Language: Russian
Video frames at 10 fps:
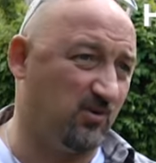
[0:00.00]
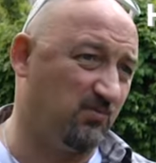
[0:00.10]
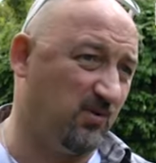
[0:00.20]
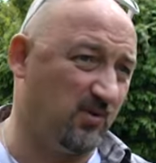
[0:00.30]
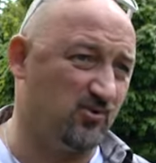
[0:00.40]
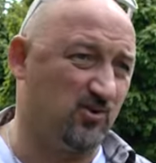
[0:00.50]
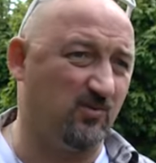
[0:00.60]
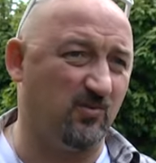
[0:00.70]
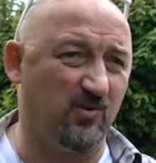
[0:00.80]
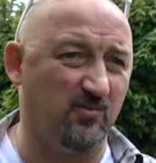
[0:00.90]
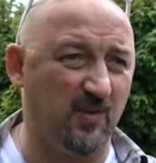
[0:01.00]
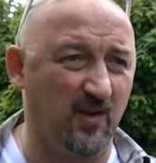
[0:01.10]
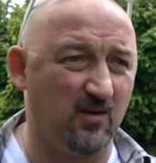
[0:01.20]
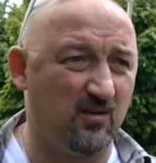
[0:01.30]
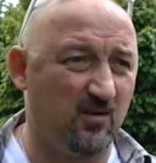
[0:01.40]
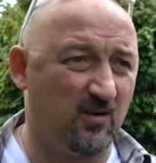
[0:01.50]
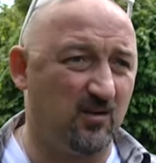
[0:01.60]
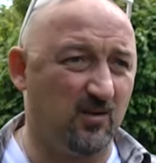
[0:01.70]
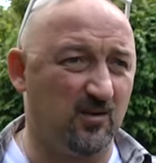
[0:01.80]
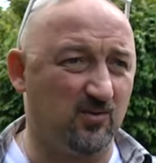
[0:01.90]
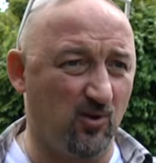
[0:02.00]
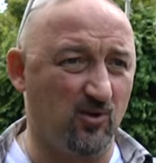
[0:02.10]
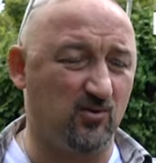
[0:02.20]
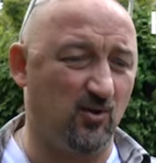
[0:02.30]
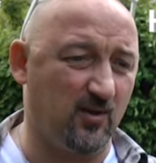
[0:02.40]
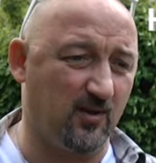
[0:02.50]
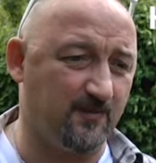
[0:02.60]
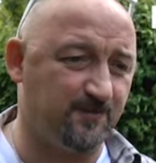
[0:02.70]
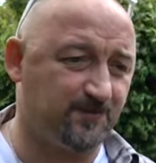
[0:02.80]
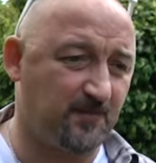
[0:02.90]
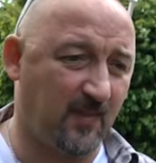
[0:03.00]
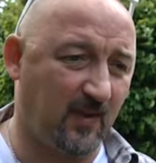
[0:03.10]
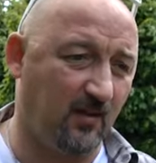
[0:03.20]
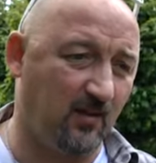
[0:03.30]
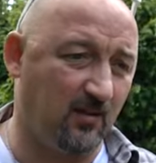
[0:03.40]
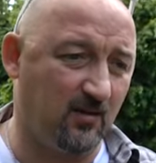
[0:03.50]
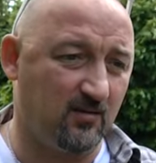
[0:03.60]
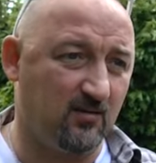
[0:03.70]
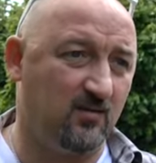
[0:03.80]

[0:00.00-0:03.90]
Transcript: Это было еще там во времена, когда только-только э,